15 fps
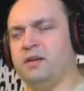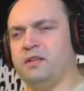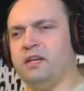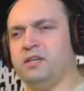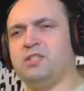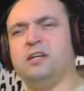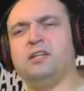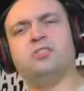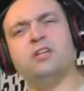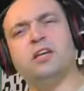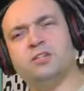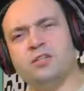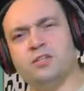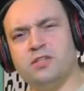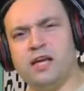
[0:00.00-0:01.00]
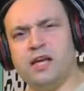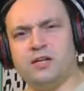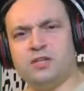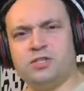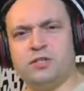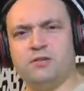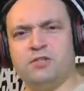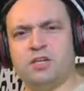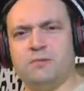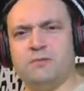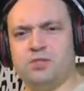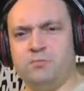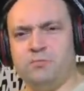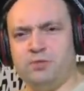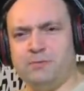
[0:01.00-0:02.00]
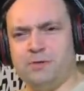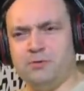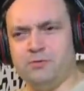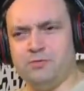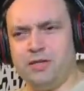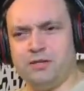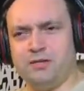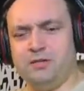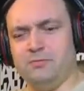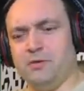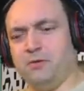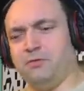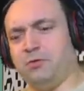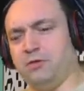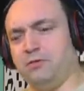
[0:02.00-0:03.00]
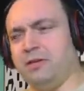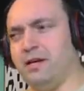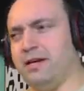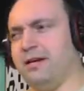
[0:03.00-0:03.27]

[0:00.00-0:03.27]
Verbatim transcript: Także cześć, nara, szczałeczka mi się podobał, taki mały troll, nie,